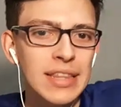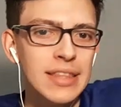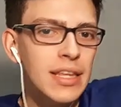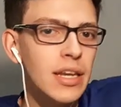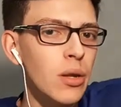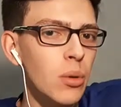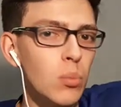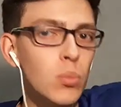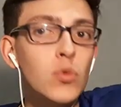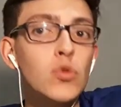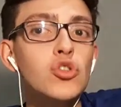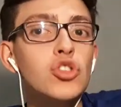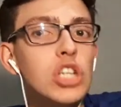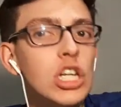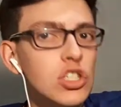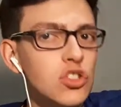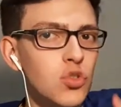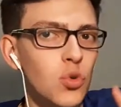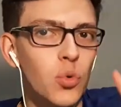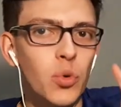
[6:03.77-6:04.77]
Tiene
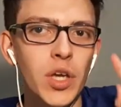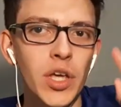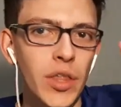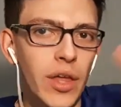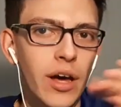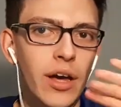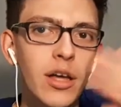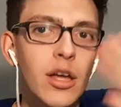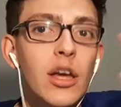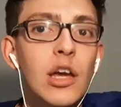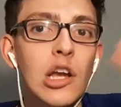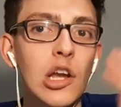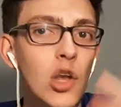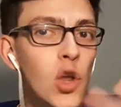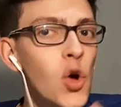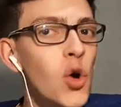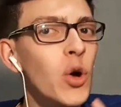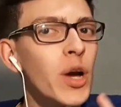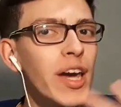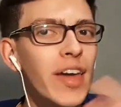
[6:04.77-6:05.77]
mucha subida.
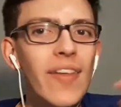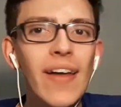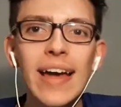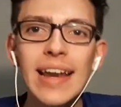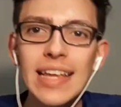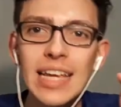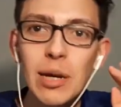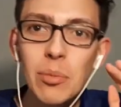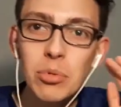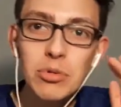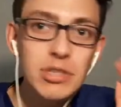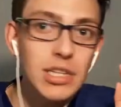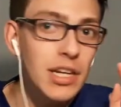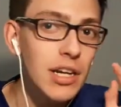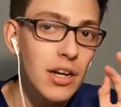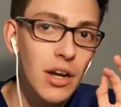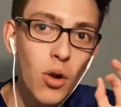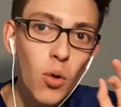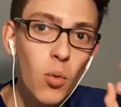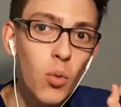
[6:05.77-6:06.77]
Lo que daría por
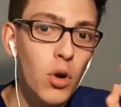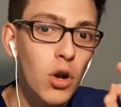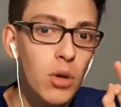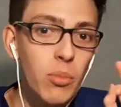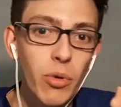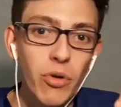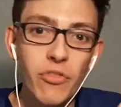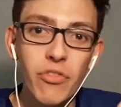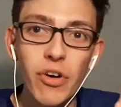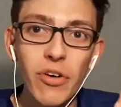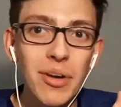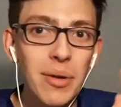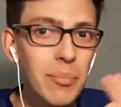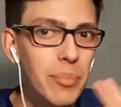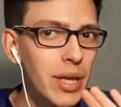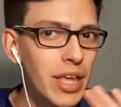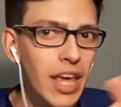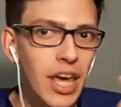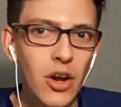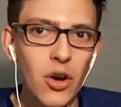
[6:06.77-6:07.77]
tener a un jugador como Fabra en
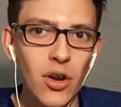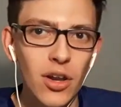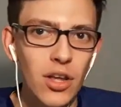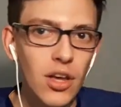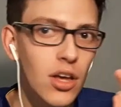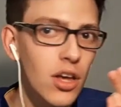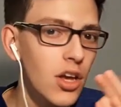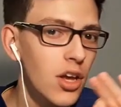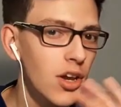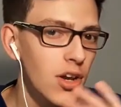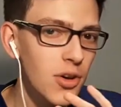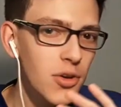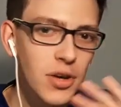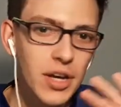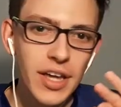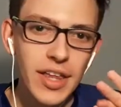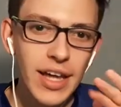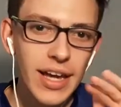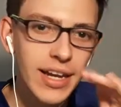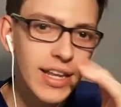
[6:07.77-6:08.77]
Peñarol. Lo
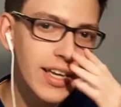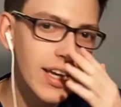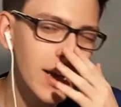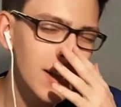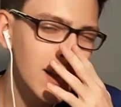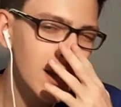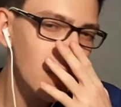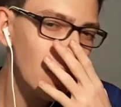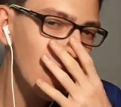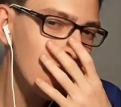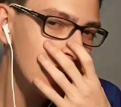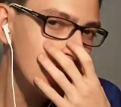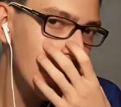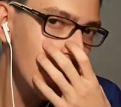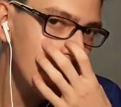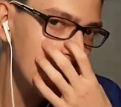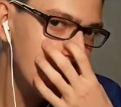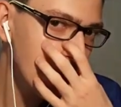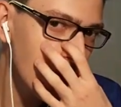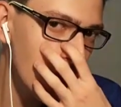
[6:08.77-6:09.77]
quedaría tener un
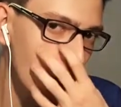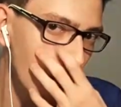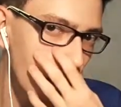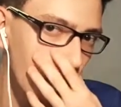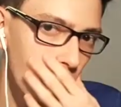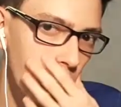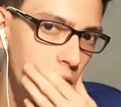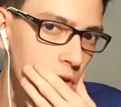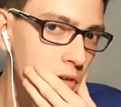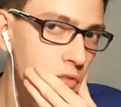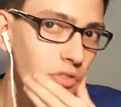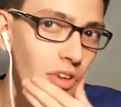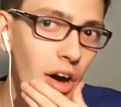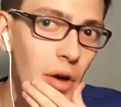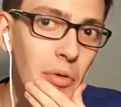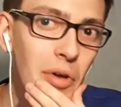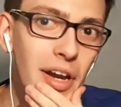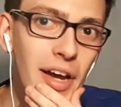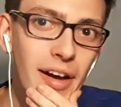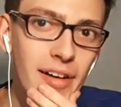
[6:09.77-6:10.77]
lateral izquierdo como
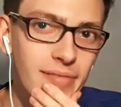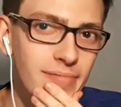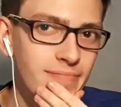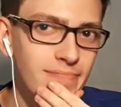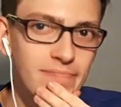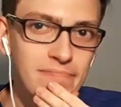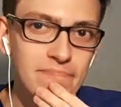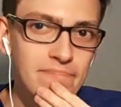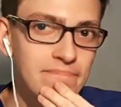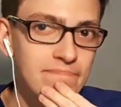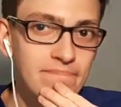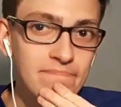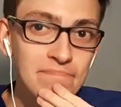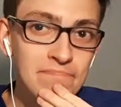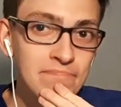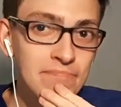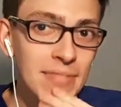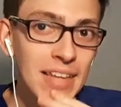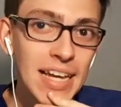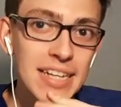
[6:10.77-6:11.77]
Fabra
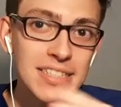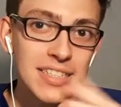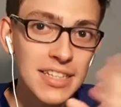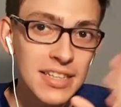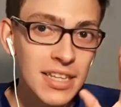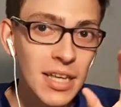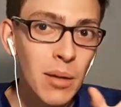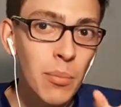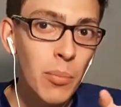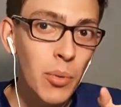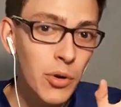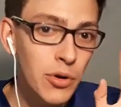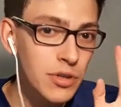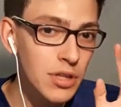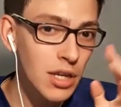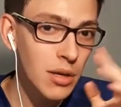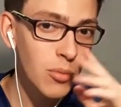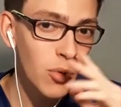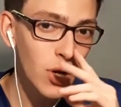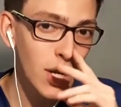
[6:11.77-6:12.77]
hace tiempo no
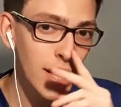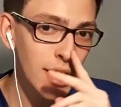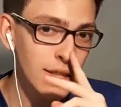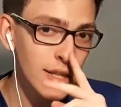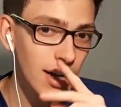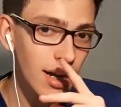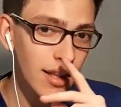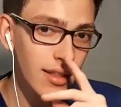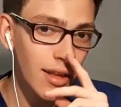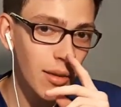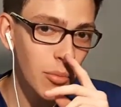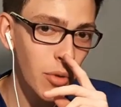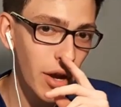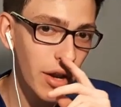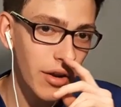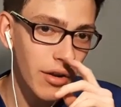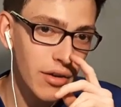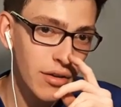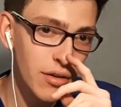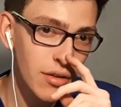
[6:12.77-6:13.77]
tenemos laterales tan
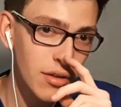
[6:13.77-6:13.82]
buenos.